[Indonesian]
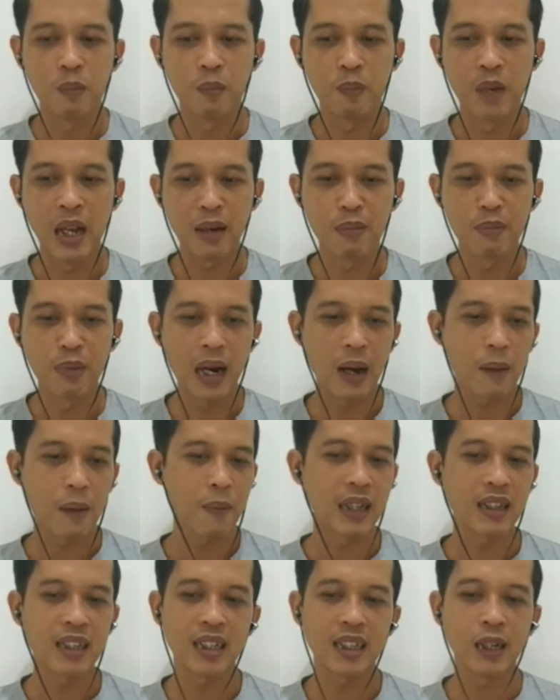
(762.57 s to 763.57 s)
dan berapa
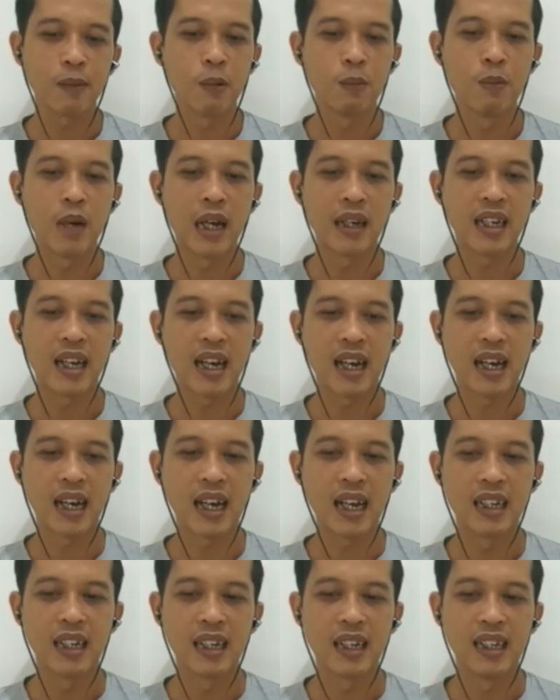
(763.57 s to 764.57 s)
titik beban yang
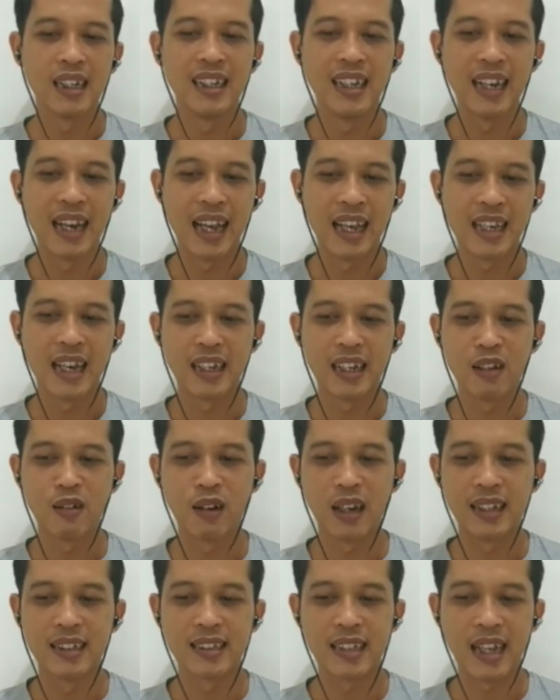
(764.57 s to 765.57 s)
akan dilayani
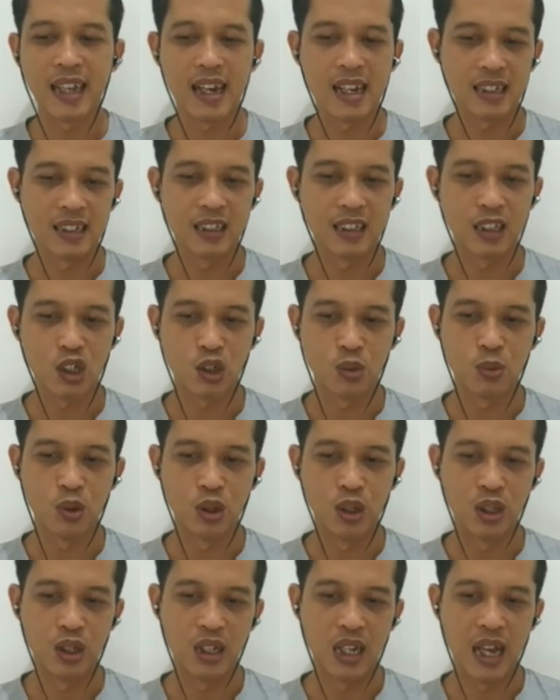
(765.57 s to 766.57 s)
oleh instalasi tersebut.